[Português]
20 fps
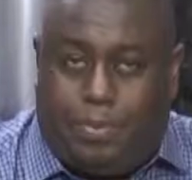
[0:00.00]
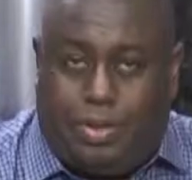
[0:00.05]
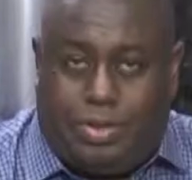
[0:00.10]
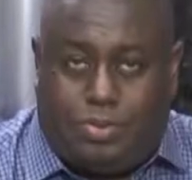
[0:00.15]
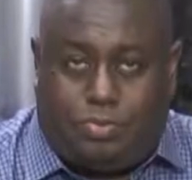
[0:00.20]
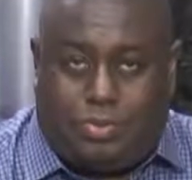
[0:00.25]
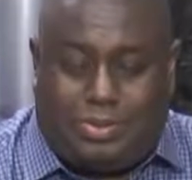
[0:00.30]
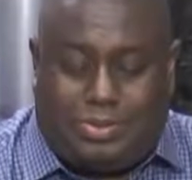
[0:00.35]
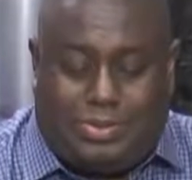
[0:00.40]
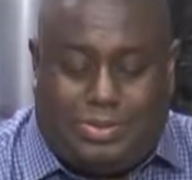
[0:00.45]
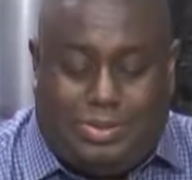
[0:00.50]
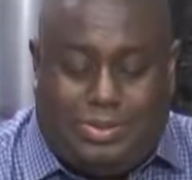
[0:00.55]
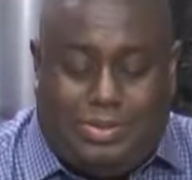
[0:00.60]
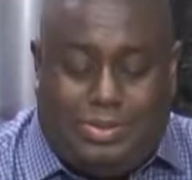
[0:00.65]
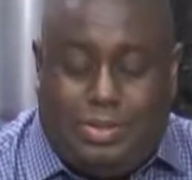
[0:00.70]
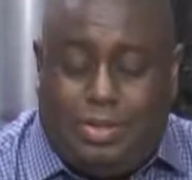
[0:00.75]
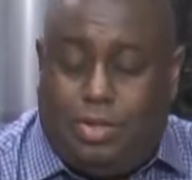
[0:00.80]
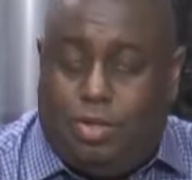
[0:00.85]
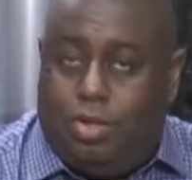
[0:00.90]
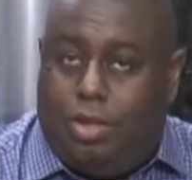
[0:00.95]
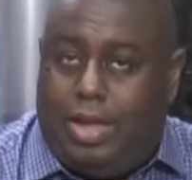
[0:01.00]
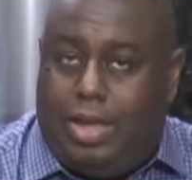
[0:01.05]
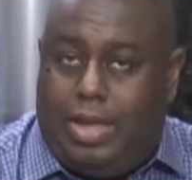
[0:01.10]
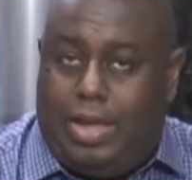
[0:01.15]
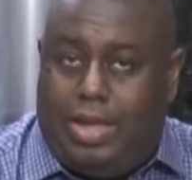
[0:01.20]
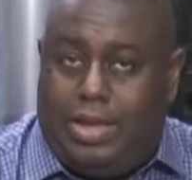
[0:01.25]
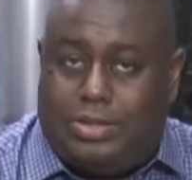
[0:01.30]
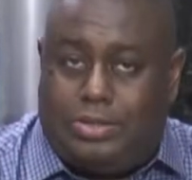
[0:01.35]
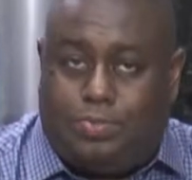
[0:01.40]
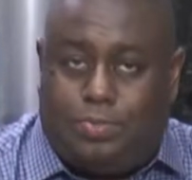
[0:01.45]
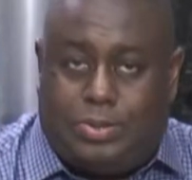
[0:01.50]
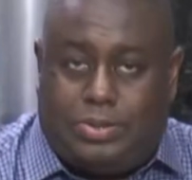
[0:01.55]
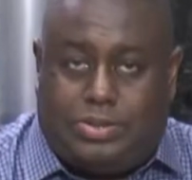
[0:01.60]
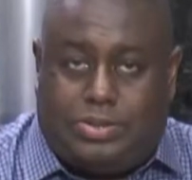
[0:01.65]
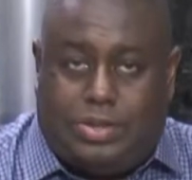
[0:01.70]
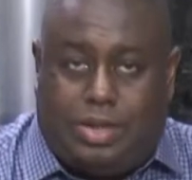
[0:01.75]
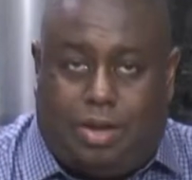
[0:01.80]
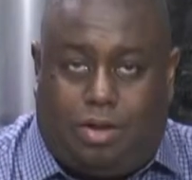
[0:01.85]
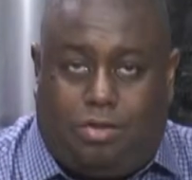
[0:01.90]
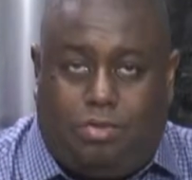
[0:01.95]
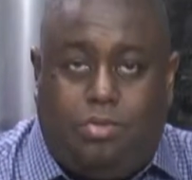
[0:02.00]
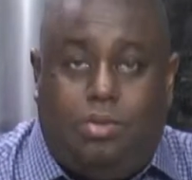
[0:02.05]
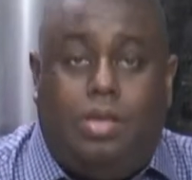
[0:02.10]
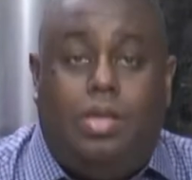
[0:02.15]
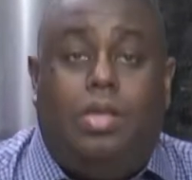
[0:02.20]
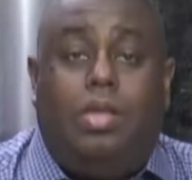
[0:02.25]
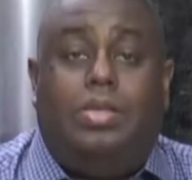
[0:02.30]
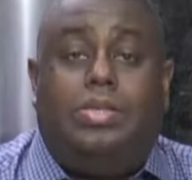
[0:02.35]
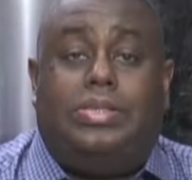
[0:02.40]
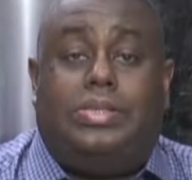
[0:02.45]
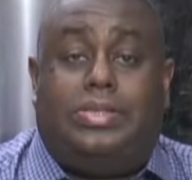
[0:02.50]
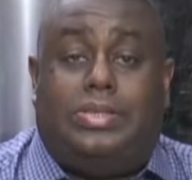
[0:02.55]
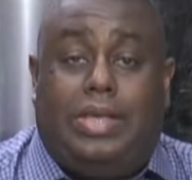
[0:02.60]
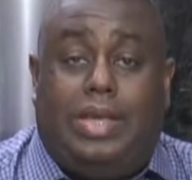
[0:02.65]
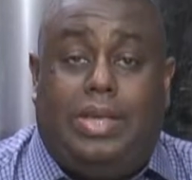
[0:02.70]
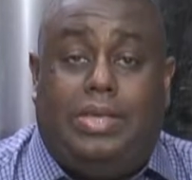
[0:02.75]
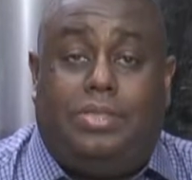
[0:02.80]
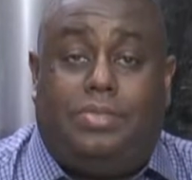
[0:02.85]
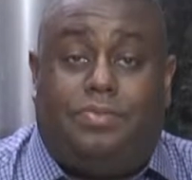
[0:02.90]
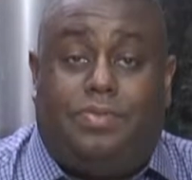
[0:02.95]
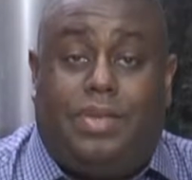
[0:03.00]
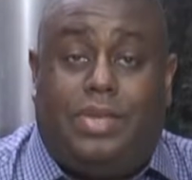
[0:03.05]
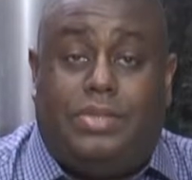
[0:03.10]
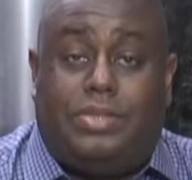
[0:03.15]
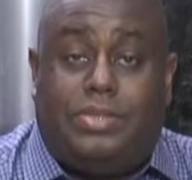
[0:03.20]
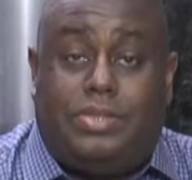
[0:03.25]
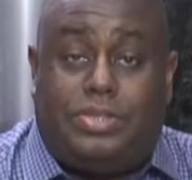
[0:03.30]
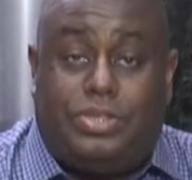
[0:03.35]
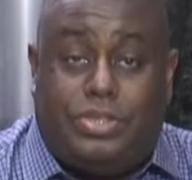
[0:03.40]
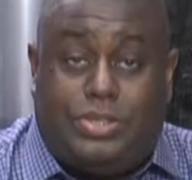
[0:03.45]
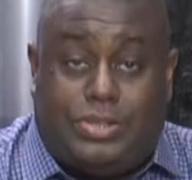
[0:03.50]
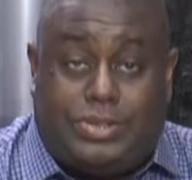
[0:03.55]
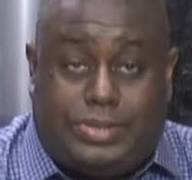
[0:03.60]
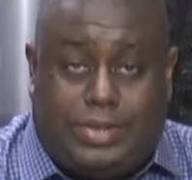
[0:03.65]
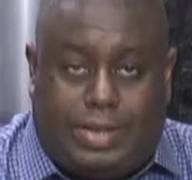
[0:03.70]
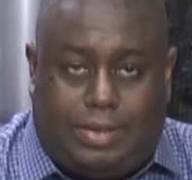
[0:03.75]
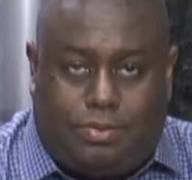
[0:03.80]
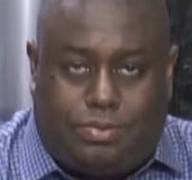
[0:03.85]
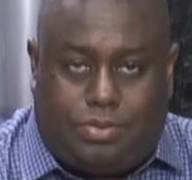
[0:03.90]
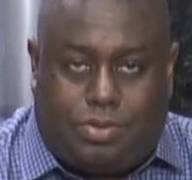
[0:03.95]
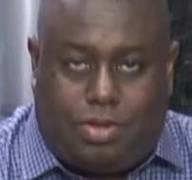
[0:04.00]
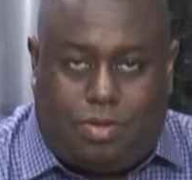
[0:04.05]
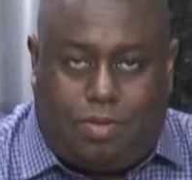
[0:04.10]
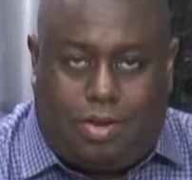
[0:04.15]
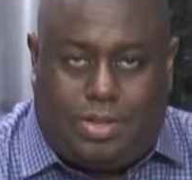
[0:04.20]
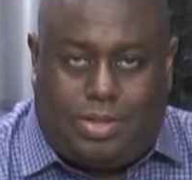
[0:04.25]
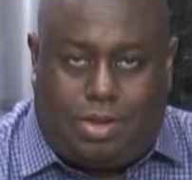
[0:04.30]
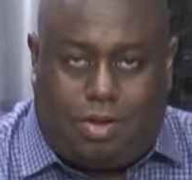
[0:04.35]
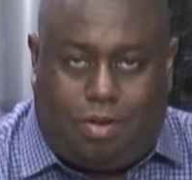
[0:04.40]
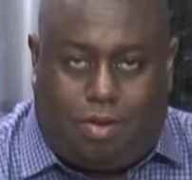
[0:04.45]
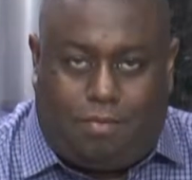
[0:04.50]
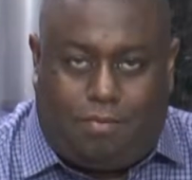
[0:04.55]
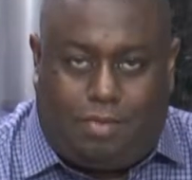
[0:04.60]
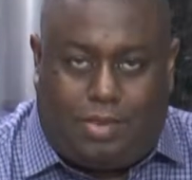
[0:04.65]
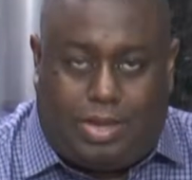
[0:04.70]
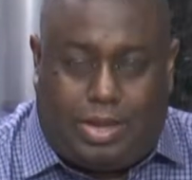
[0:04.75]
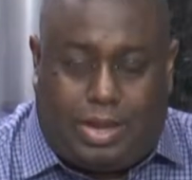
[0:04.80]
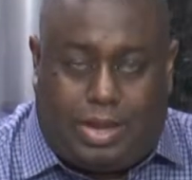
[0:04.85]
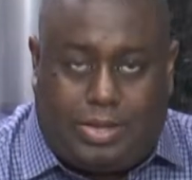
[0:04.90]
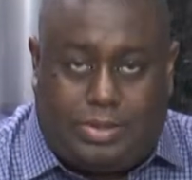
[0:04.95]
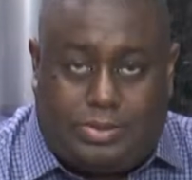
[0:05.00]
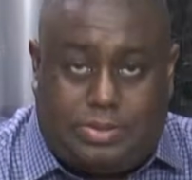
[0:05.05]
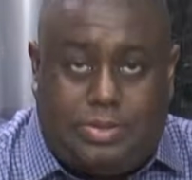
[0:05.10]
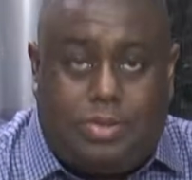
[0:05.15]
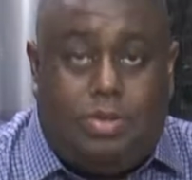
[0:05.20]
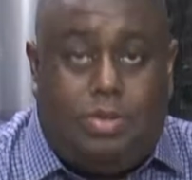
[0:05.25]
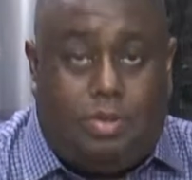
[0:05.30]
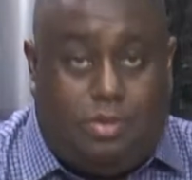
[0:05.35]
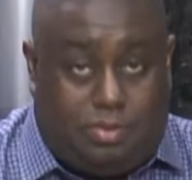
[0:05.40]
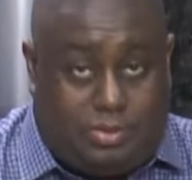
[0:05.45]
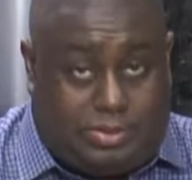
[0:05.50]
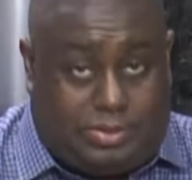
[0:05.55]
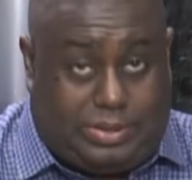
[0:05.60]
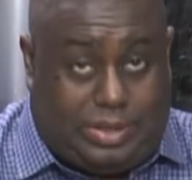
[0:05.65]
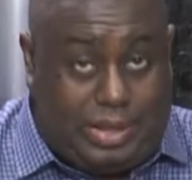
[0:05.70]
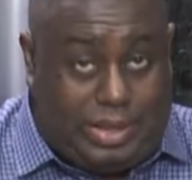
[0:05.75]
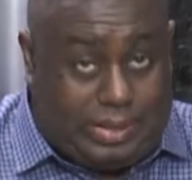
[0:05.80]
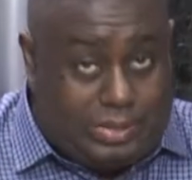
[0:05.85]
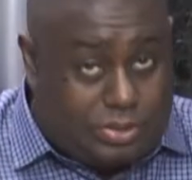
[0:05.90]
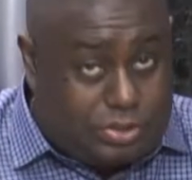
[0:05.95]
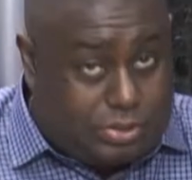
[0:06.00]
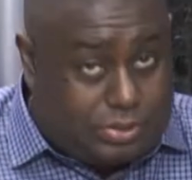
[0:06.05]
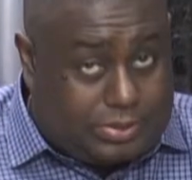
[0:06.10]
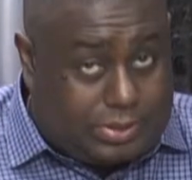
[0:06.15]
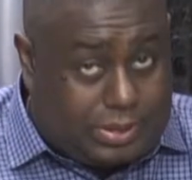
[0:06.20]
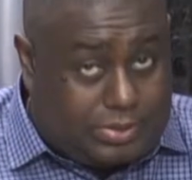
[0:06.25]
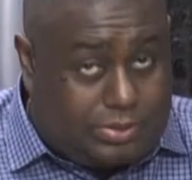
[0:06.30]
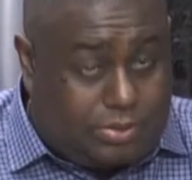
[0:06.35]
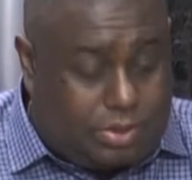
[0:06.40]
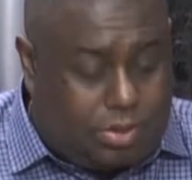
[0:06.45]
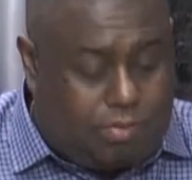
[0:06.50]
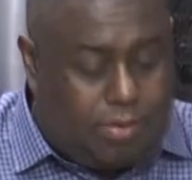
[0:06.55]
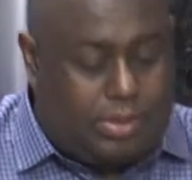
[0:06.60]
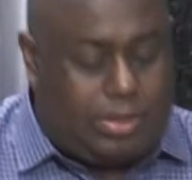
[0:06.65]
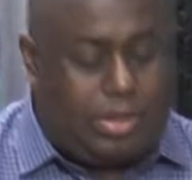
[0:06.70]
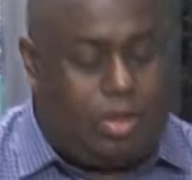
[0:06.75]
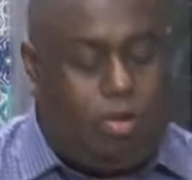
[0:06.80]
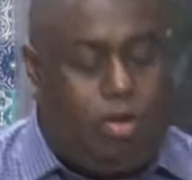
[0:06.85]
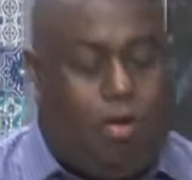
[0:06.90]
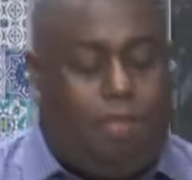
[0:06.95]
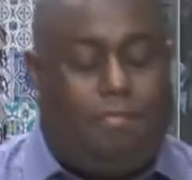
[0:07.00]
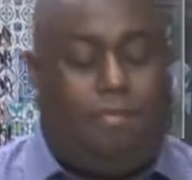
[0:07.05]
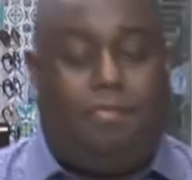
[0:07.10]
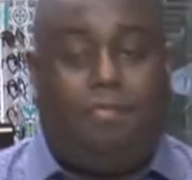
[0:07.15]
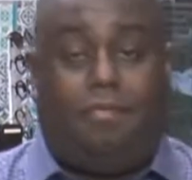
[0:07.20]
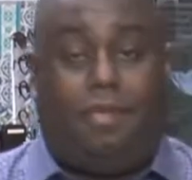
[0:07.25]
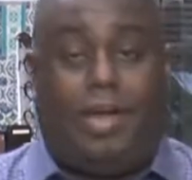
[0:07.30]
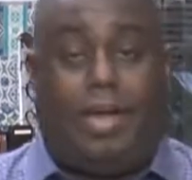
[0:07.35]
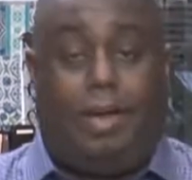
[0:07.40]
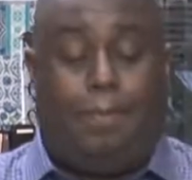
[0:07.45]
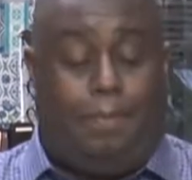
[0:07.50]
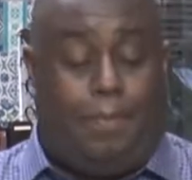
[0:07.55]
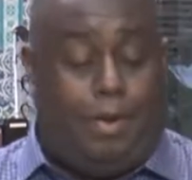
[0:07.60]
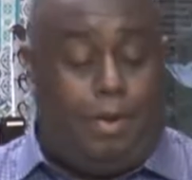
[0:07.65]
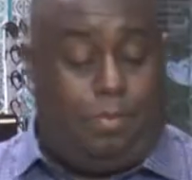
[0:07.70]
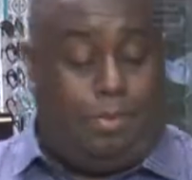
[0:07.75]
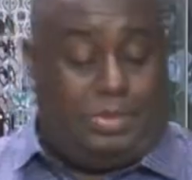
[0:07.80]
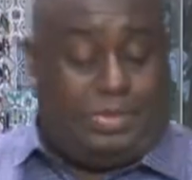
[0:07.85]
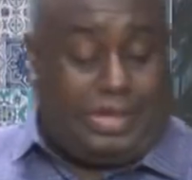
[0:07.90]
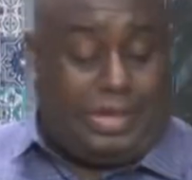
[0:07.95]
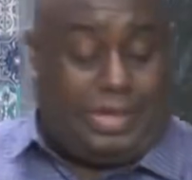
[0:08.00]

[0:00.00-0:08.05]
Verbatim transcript: preço assim especial, seis vezes de 159 reais. seis de 159, vale a pena uma